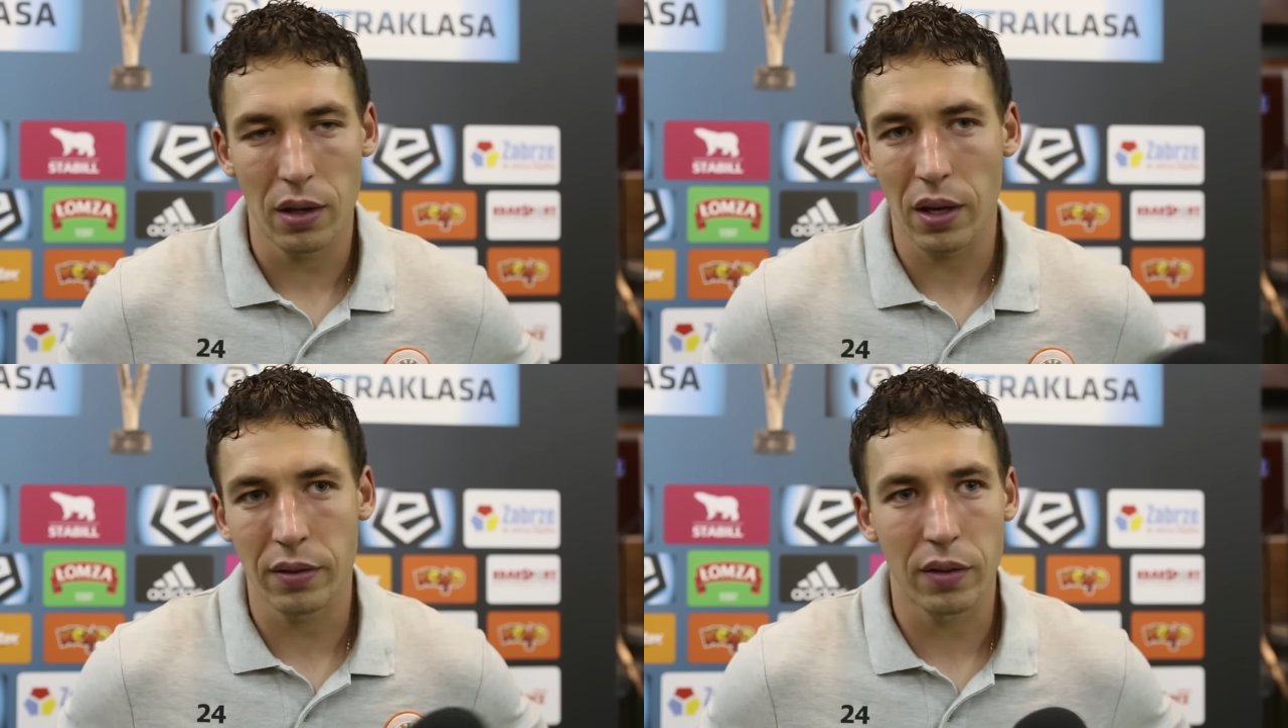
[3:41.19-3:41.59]

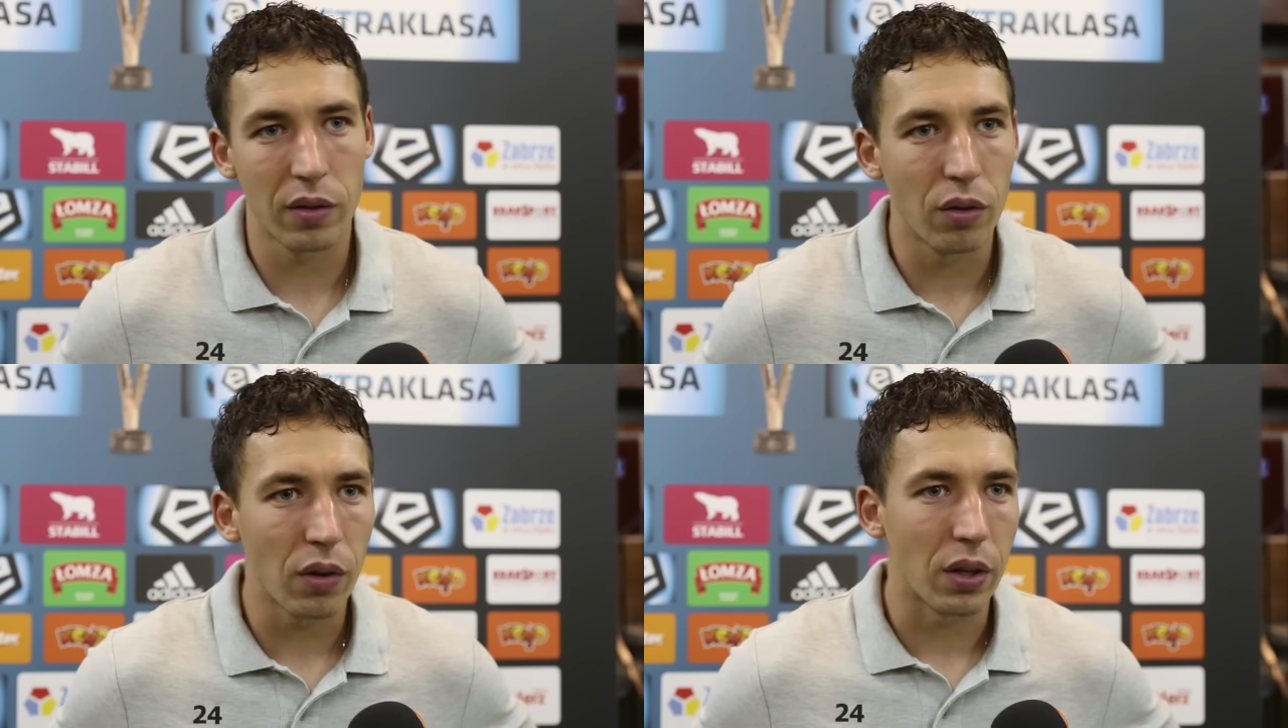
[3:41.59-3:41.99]
Tak,
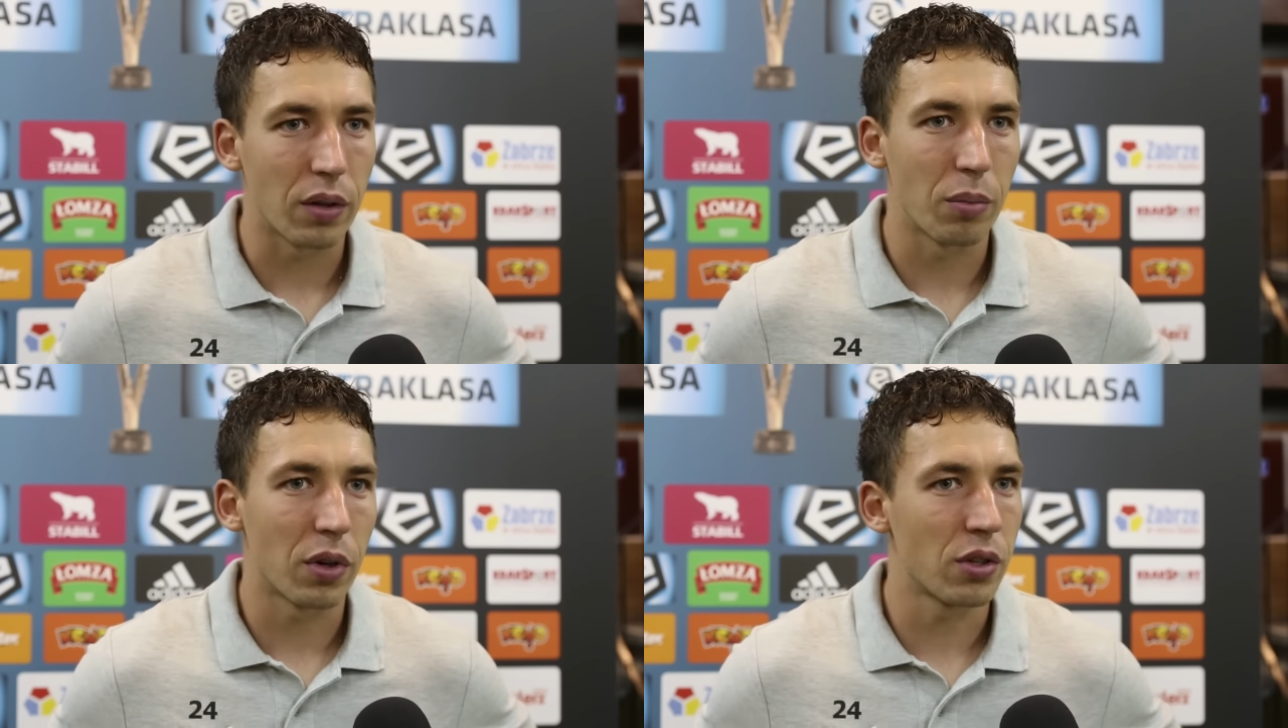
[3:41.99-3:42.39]
zdecydowanie.
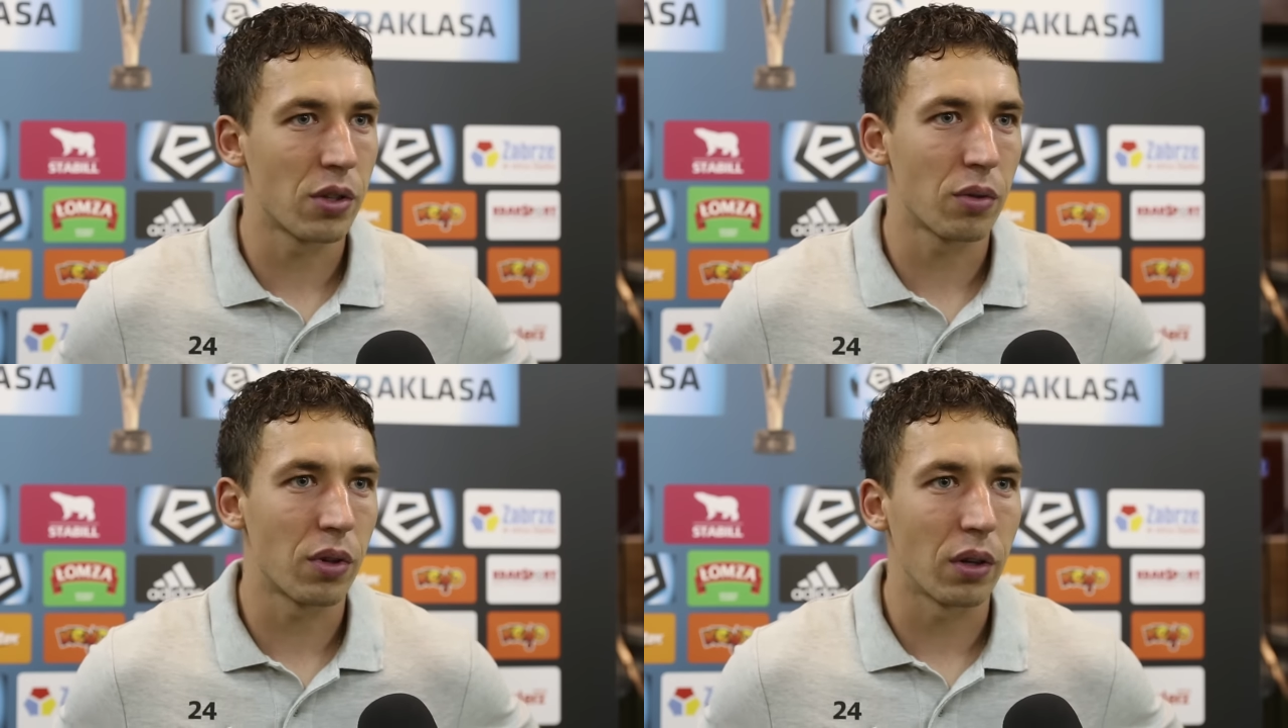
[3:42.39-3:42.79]
Tym bardziej,
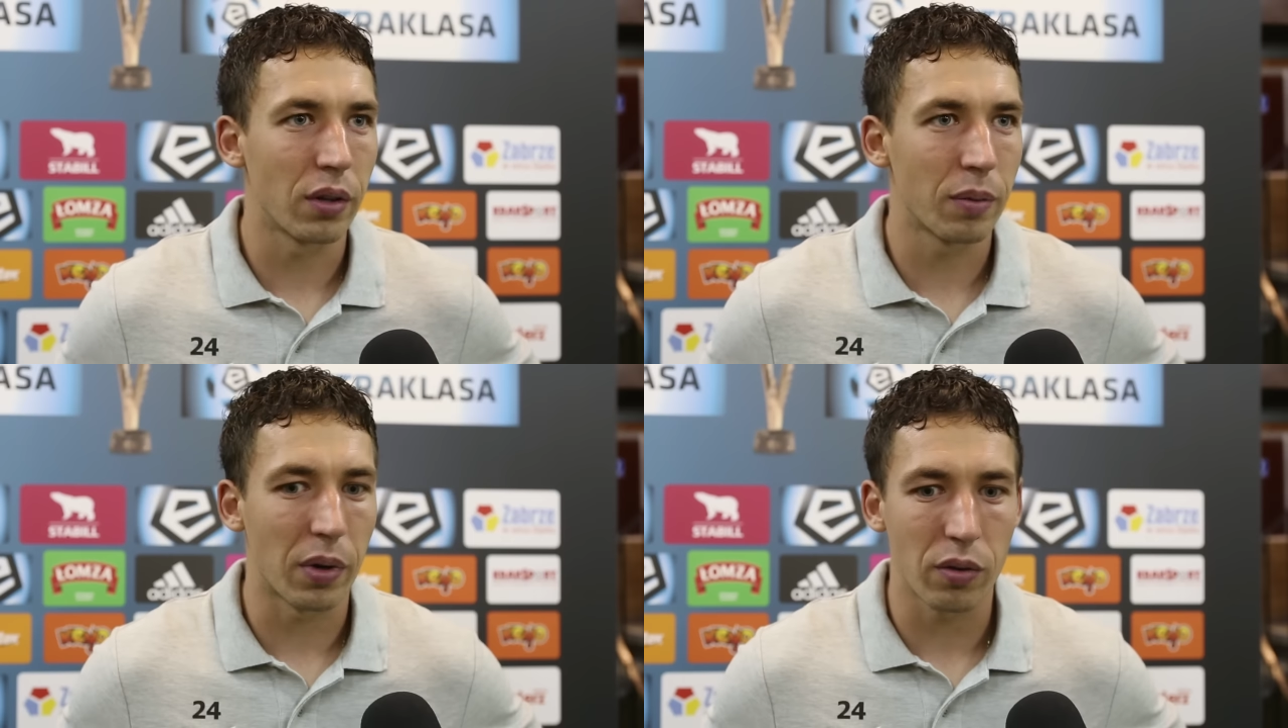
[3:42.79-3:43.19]
że tutaj
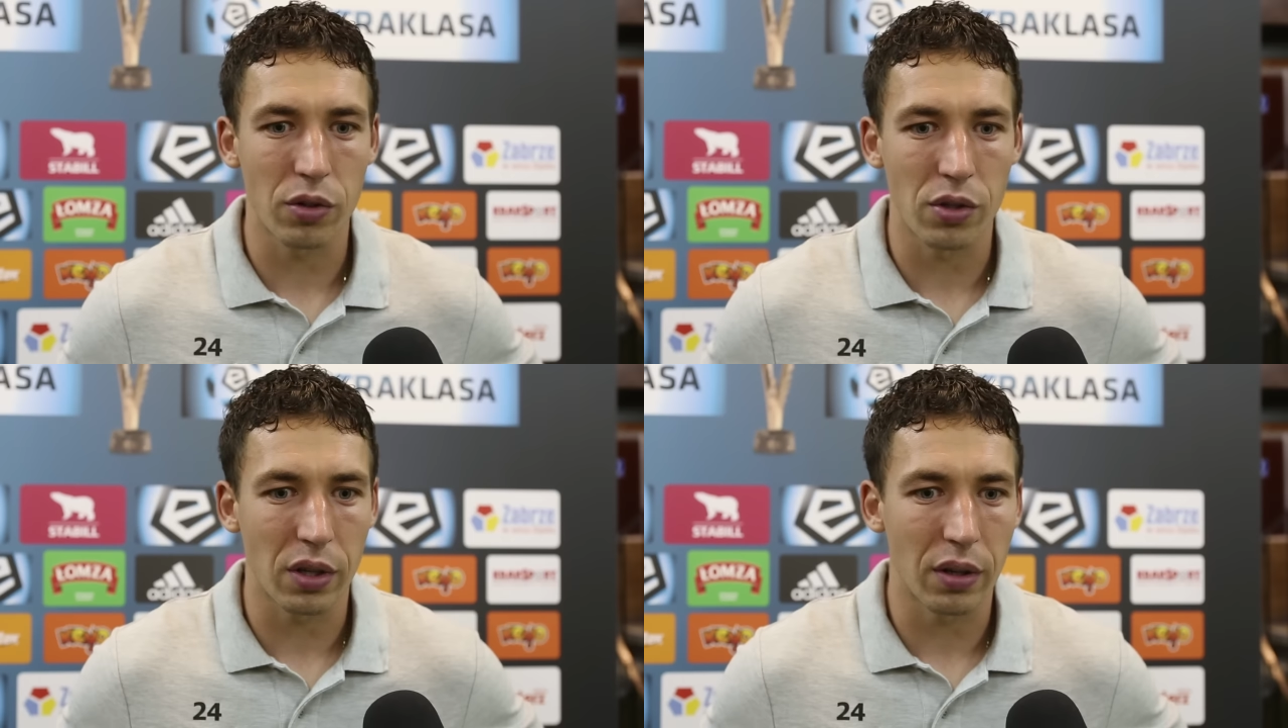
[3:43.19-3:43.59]
jest bardzo
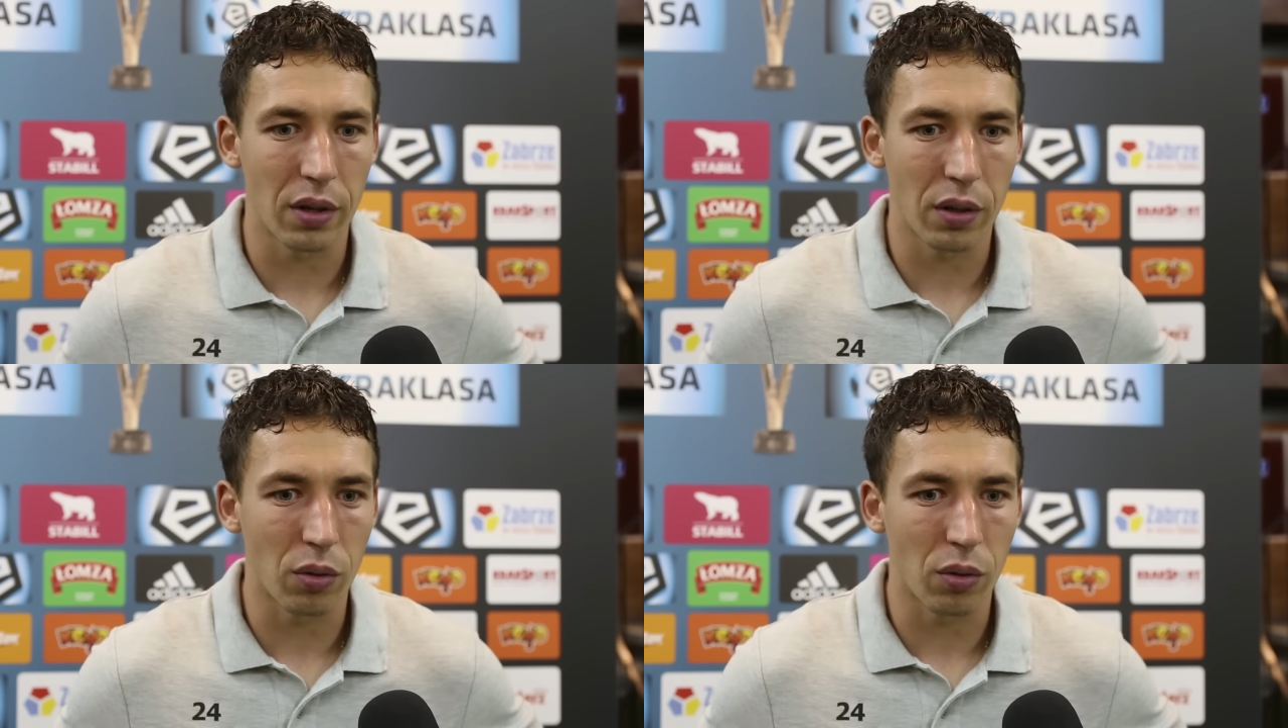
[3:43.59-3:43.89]
ciężki teren.